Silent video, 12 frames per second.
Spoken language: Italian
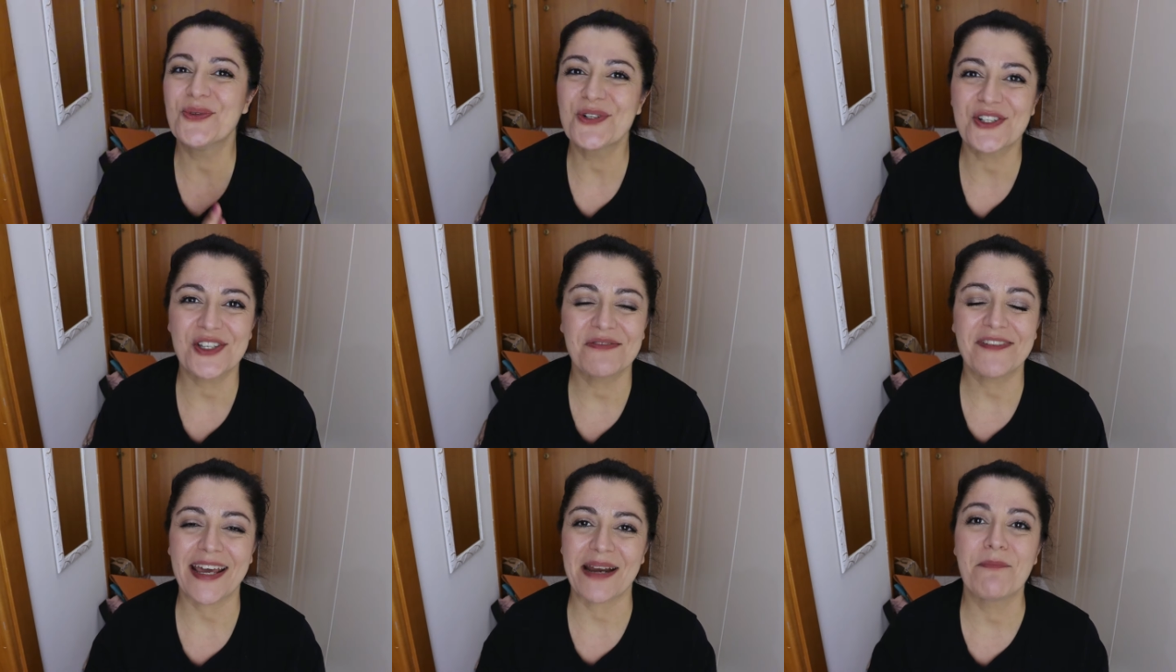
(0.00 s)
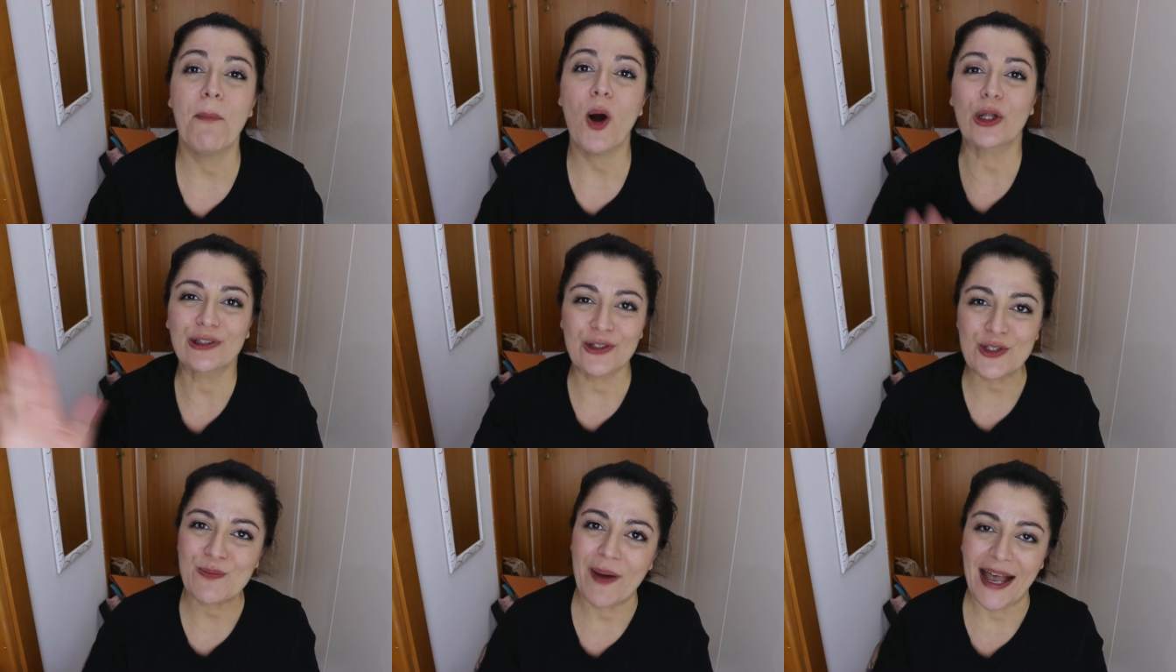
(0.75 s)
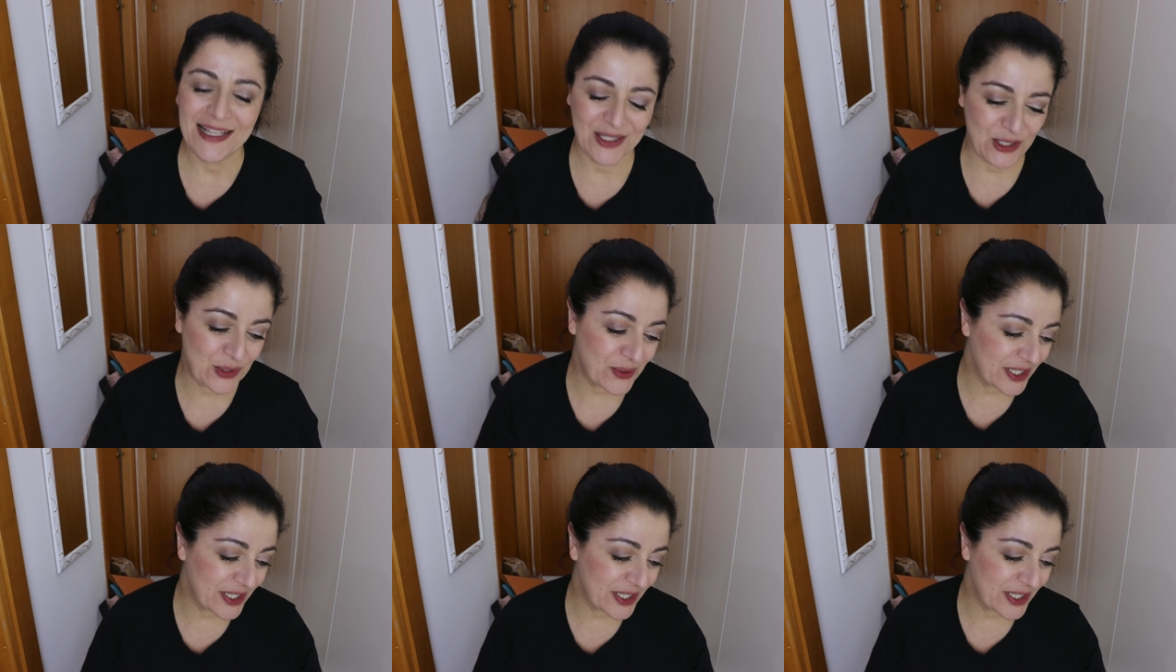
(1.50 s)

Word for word: urge fare molto spazio,